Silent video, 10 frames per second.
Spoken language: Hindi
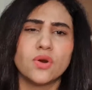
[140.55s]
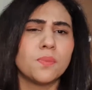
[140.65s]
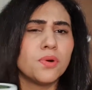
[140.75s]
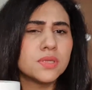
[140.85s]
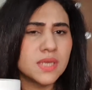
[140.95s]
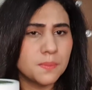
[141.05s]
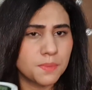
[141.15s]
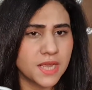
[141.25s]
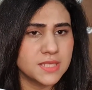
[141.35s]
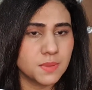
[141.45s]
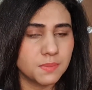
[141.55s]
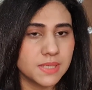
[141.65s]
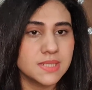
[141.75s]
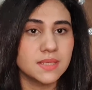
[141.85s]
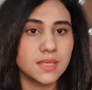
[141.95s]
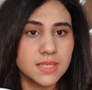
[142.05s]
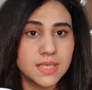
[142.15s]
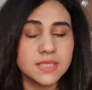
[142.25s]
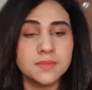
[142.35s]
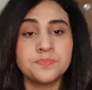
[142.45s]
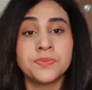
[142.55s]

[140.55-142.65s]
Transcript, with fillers: और बहुत कम प्राइस पे मिल जाता है ठीक है जी